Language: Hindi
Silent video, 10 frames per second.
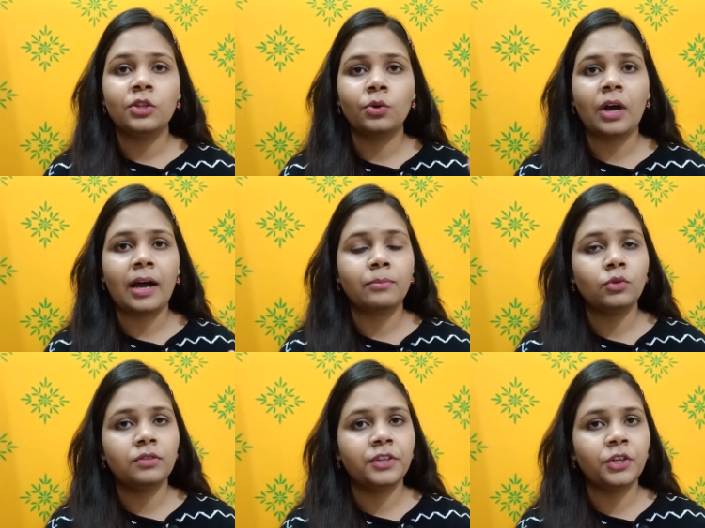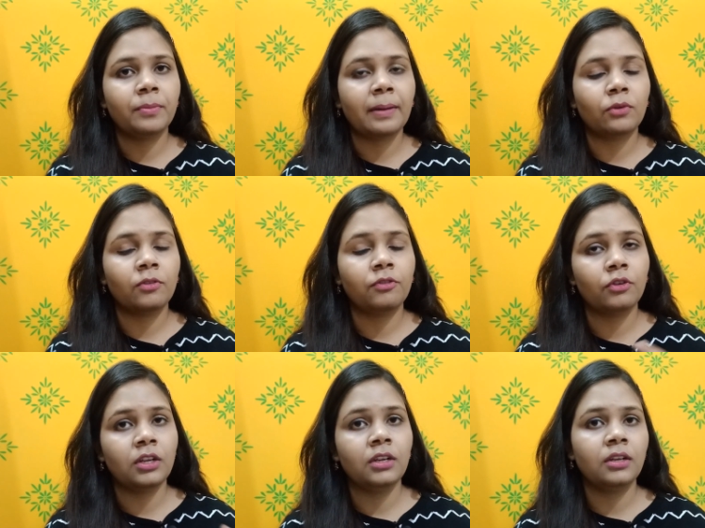तो आप उस वीडियो में आपको
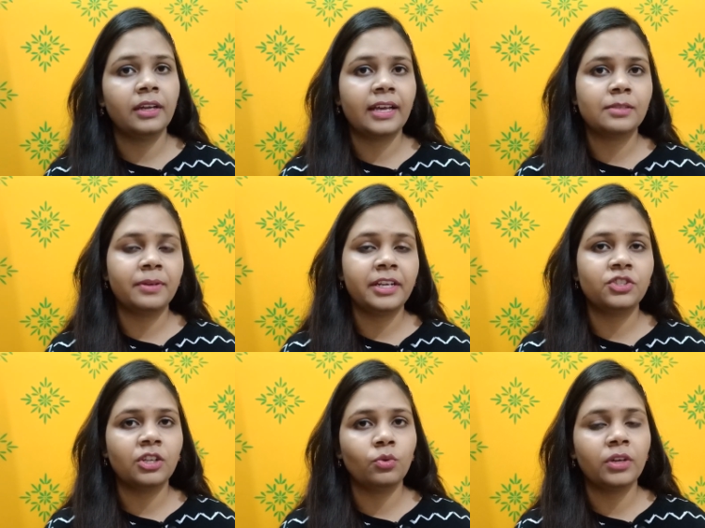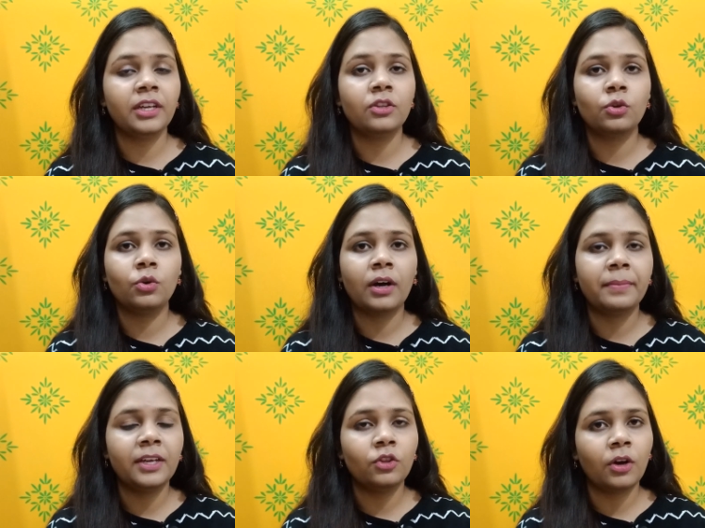फुल एक्सप्लेनेशन दूंगी तो
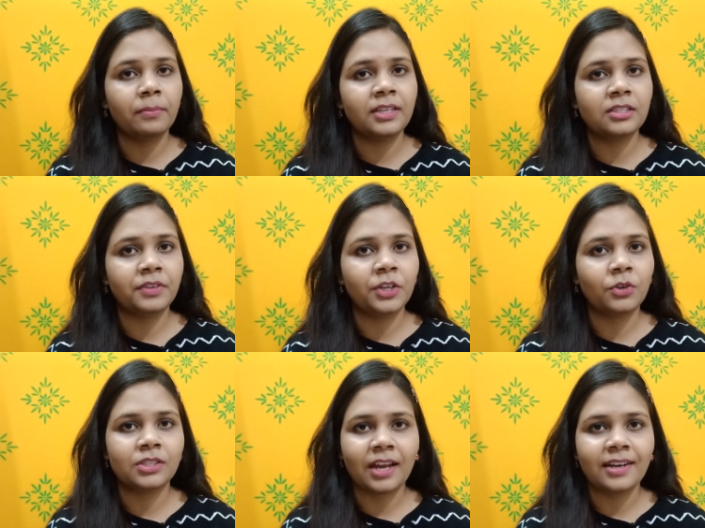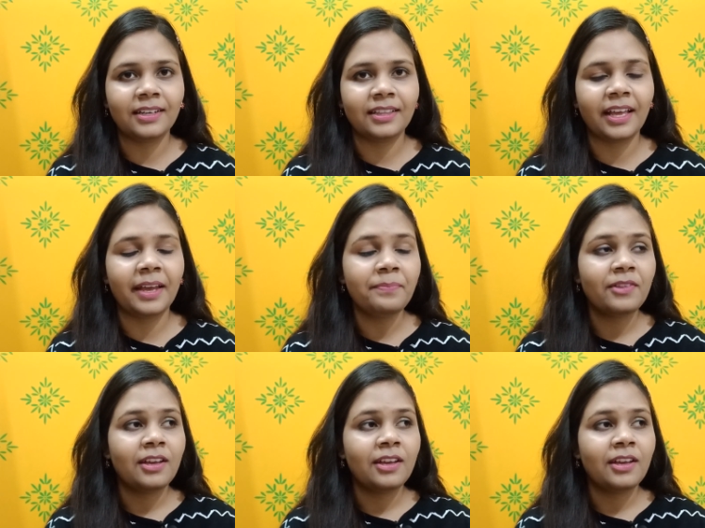अभी तो हम इस वीडियो को स्टार्ट करते हैं